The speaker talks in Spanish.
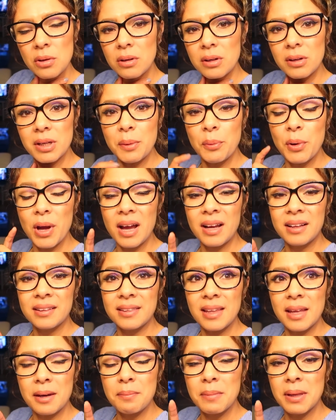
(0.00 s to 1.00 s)
Yo creo que voy a
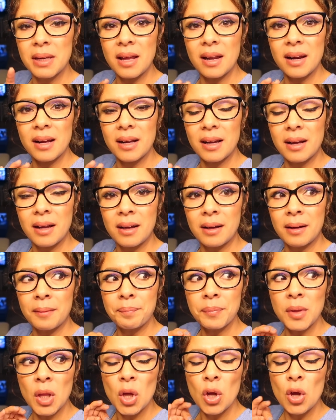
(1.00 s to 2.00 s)
terminar acá
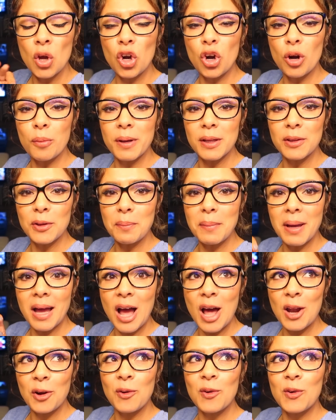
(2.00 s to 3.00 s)
comiéndome
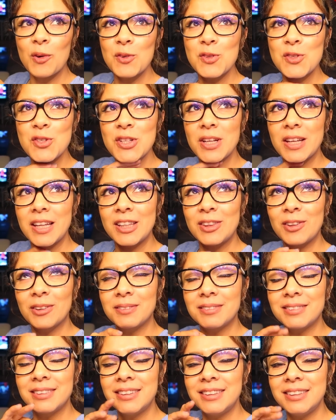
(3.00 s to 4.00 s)
algo con
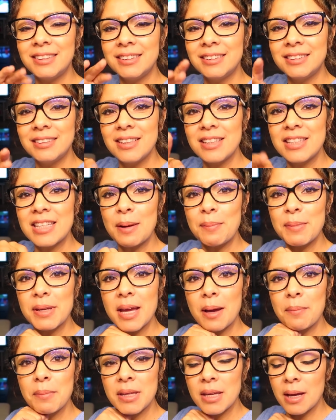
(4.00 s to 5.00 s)
chilito yami,
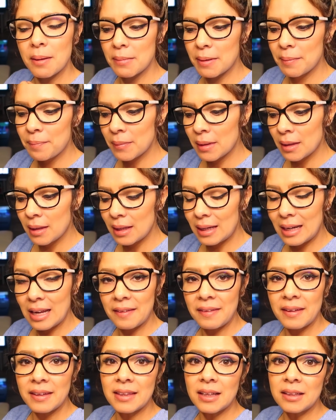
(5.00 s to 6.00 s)
yami, yami.
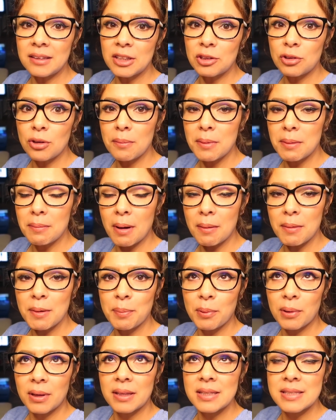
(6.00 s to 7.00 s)
Le di tantito a mi mami
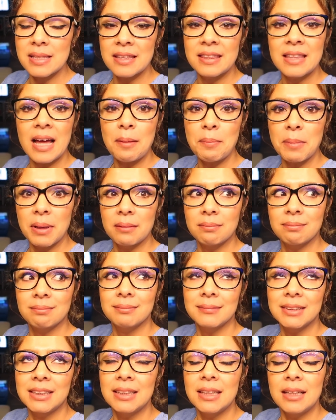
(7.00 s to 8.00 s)
porque dice, dame.
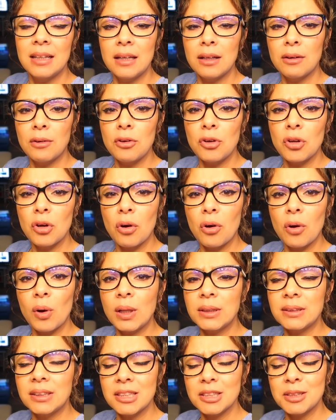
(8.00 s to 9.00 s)
Le digo,
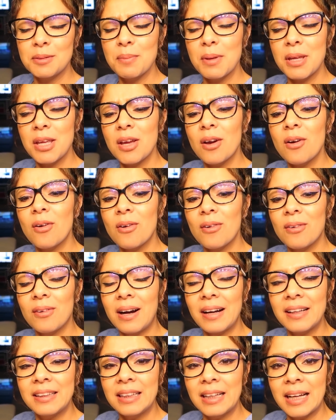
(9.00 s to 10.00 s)
no, ese es
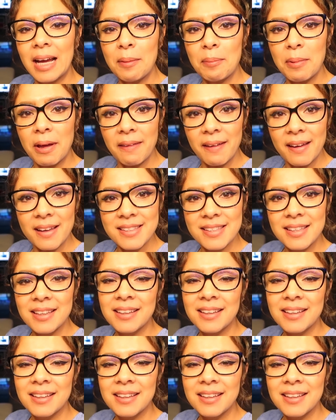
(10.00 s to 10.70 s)
mío, que me des.